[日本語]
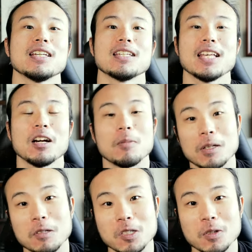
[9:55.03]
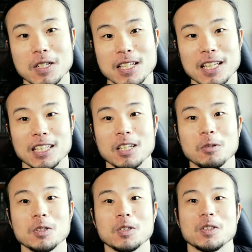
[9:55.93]
最後までご視聴くださった方は
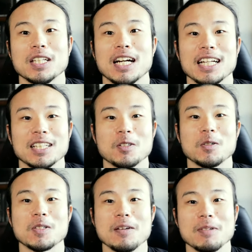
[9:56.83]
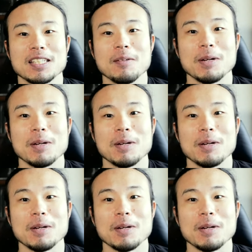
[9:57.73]
本当にありがとうございました。